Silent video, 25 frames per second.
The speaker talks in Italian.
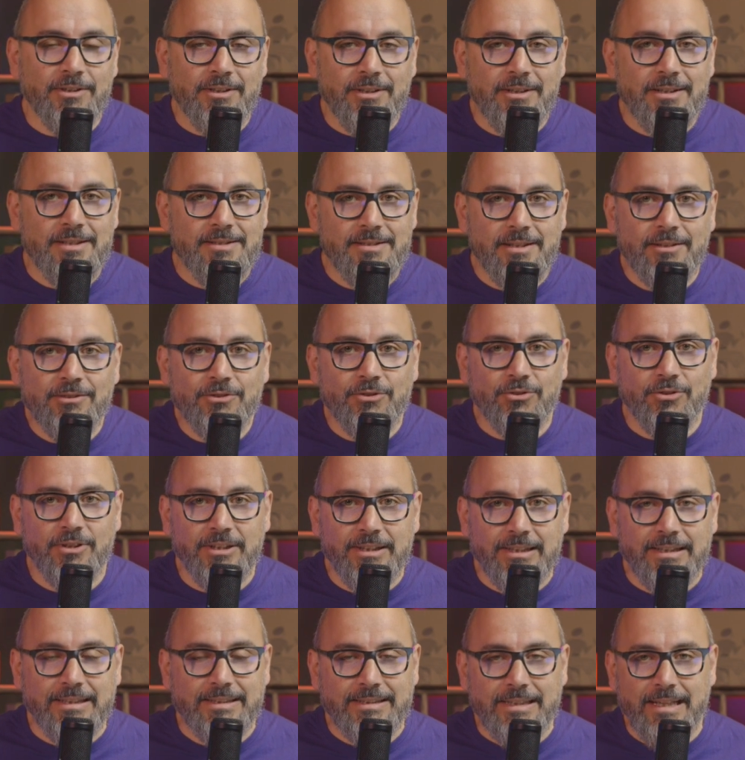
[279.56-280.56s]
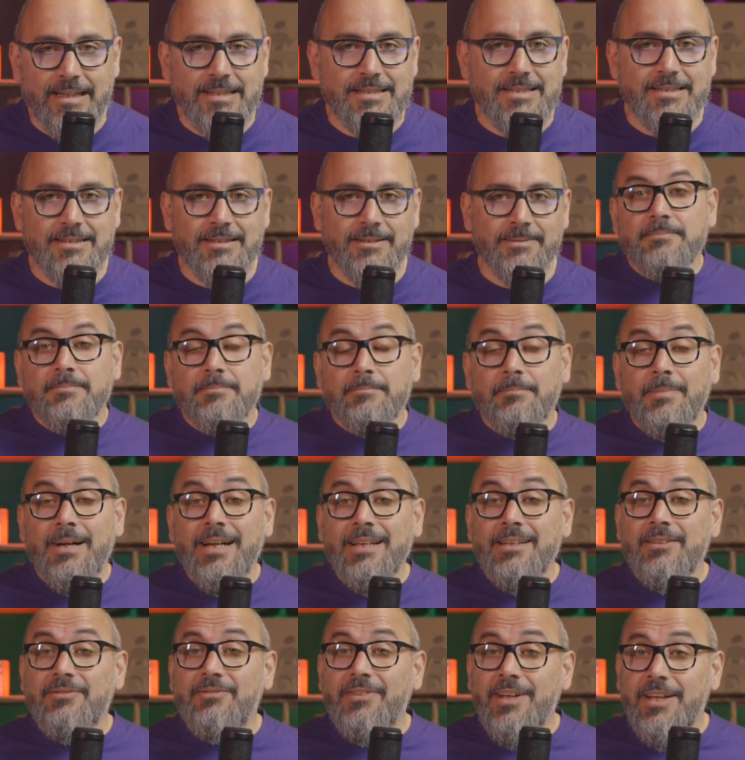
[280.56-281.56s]
l'esattore delle tasse.
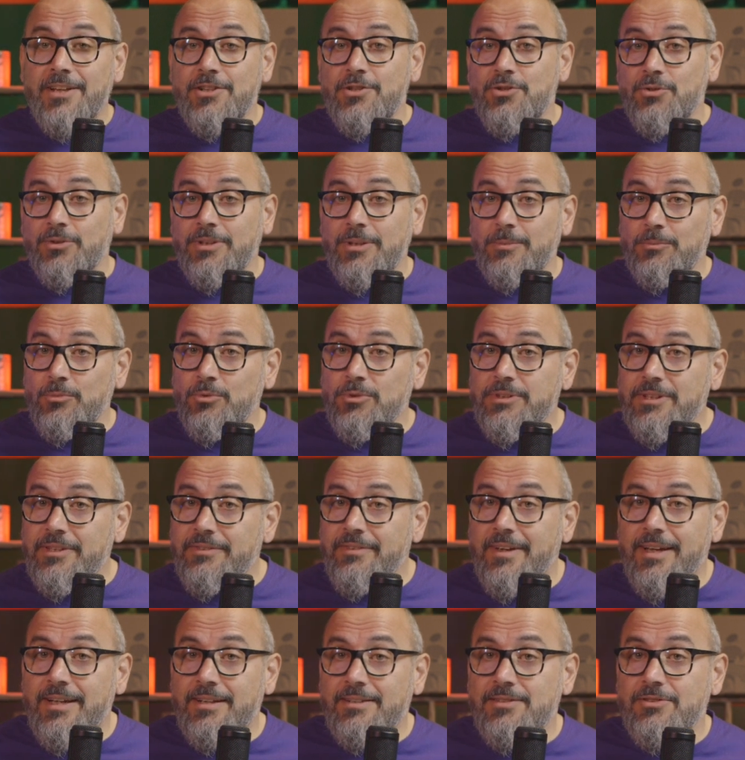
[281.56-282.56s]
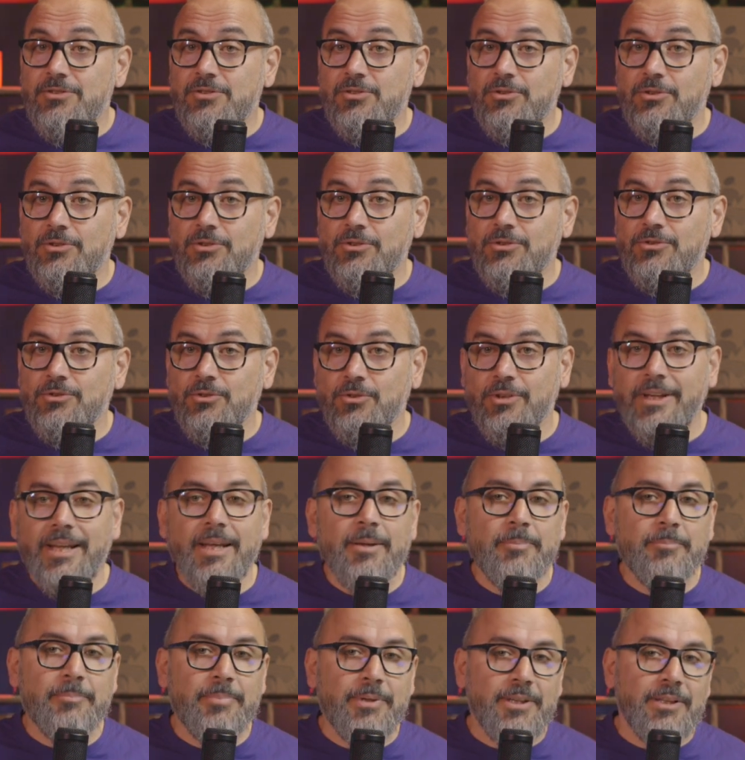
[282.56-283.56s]
Ma il viaggio nel multiverso non
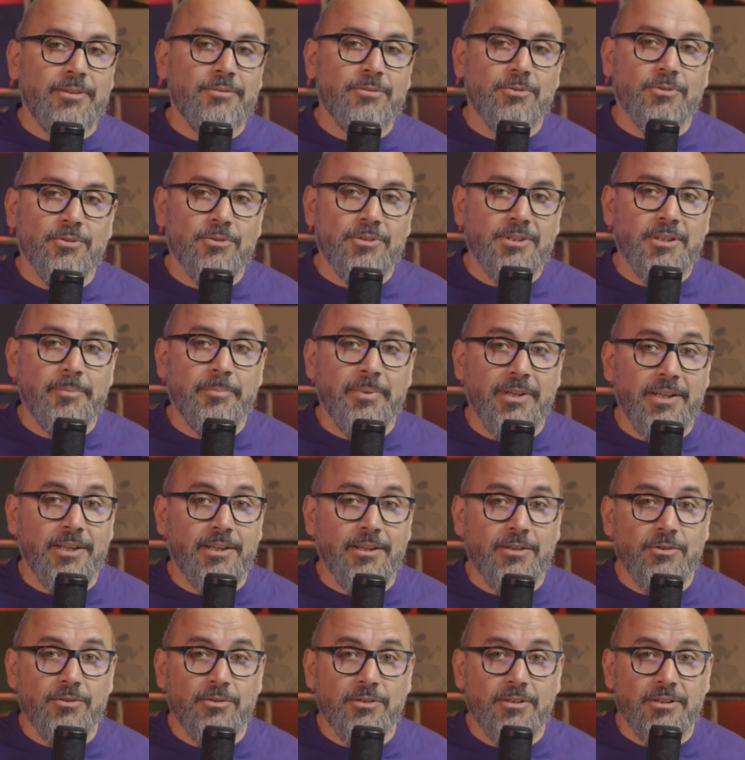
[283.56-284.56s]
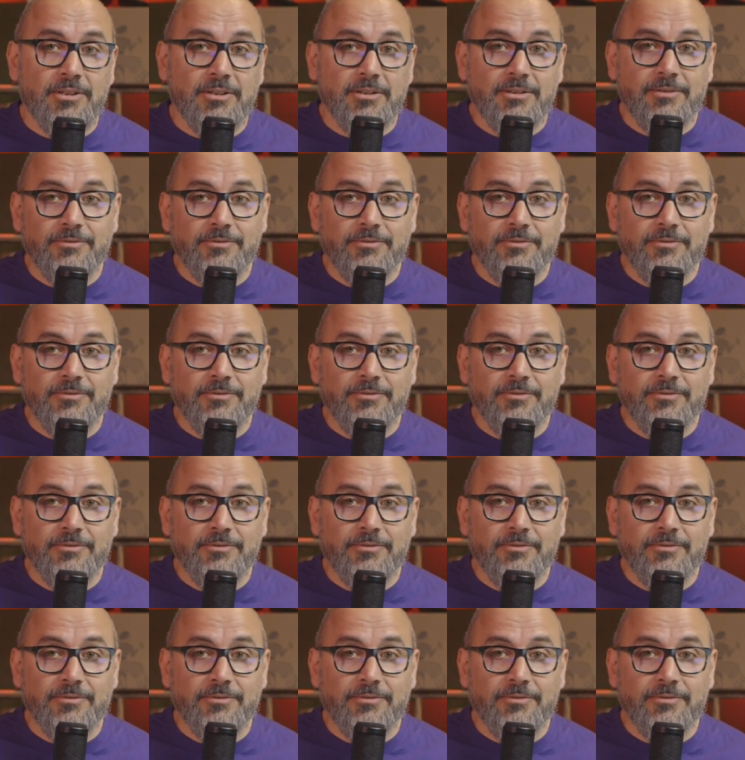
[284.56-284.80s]
è privo di pericoli,